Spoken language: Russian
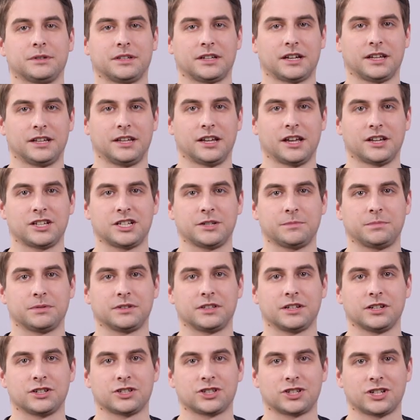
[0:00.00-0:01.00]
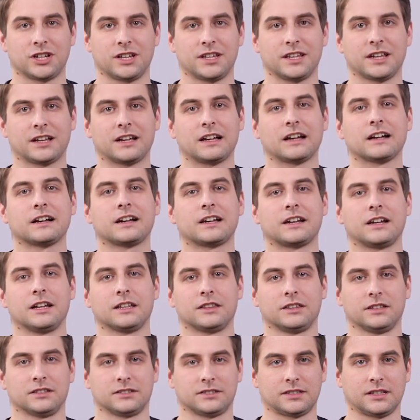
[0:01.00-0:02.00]
подходящие под решение
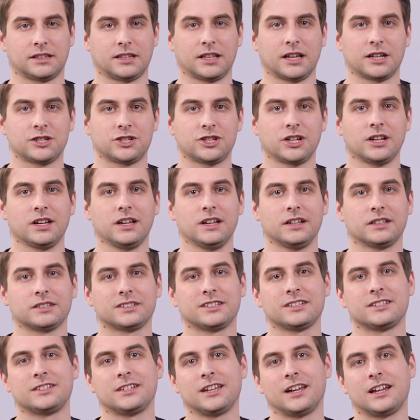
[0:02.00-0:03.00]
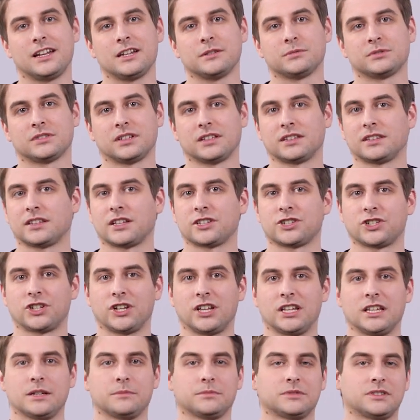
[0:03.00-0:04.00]
конкретной задачи с идеальным
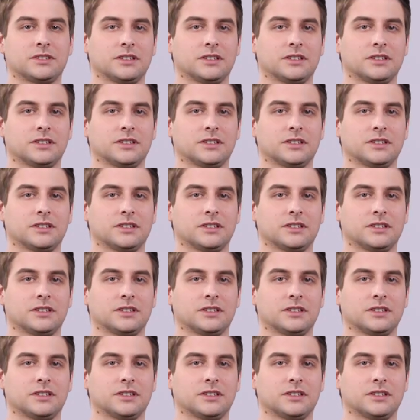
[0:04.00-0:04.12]
соотношением